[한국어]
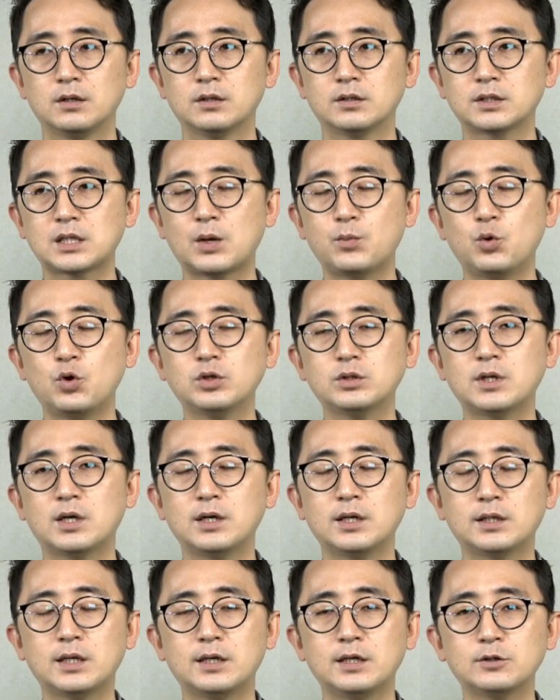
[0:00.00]
삼월
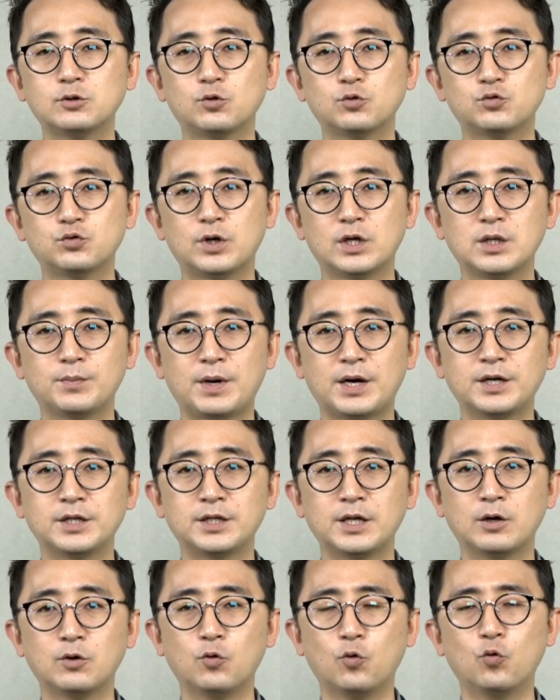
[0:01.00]
달에 탄핵 소추안이
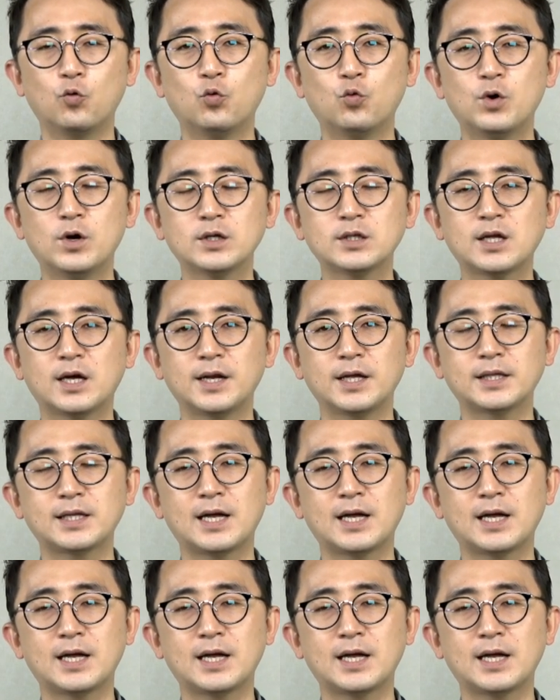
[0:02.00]
발의되고 오월 달에